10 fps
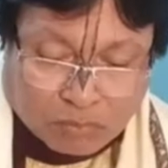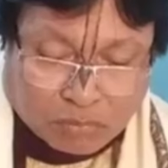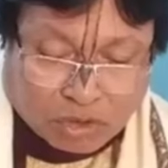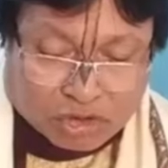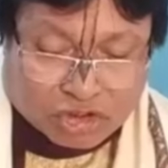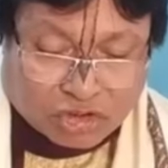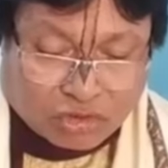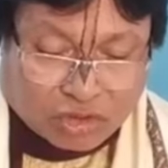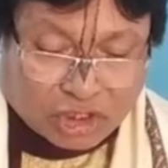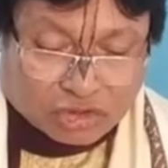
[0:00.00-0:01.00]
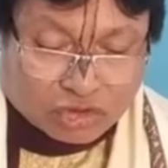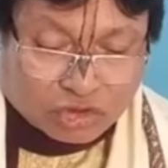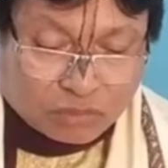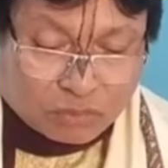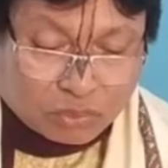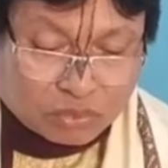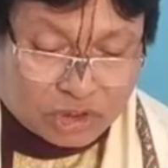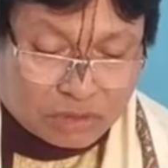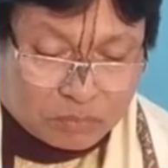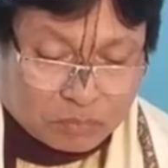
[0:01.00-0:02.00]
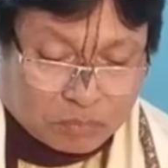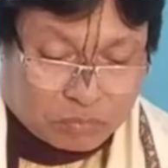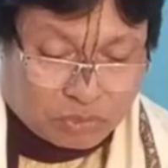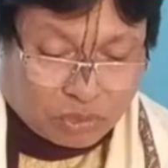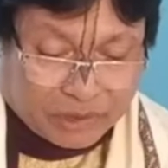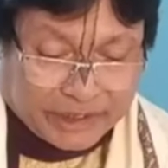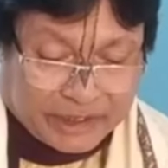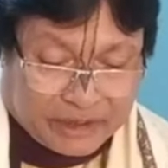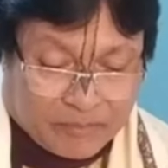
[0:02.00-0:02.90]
বংশ রক্ষার জন্য বহুদিন ধরে